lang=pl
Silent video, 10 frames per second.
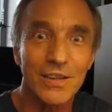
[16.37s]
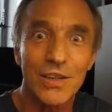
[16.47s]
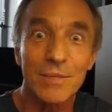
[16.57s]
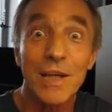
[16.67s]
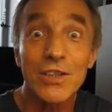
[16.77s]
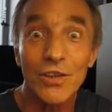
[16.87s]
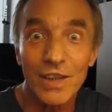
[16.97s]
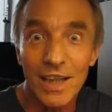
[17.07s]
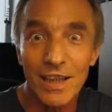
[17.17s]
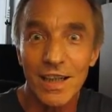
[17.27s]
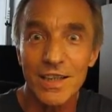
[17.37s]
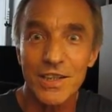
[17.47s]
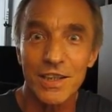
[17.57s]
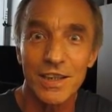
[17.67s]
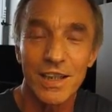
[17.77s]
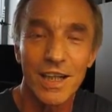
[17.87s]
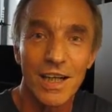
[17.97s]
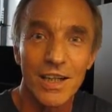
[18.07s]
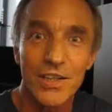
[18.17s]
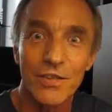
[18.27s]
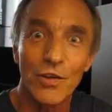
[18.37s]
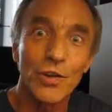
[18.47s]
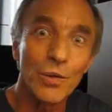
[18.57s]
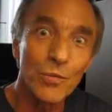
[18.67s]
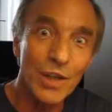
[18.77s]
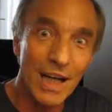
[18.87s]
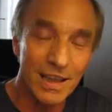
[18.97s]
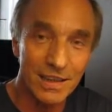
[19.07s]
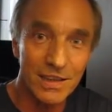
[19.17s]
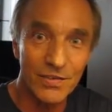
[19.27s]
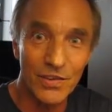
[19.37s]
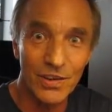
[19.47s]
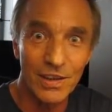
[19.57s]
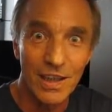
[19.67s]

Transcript: to jest masoneria czy czy wolnomularstwo.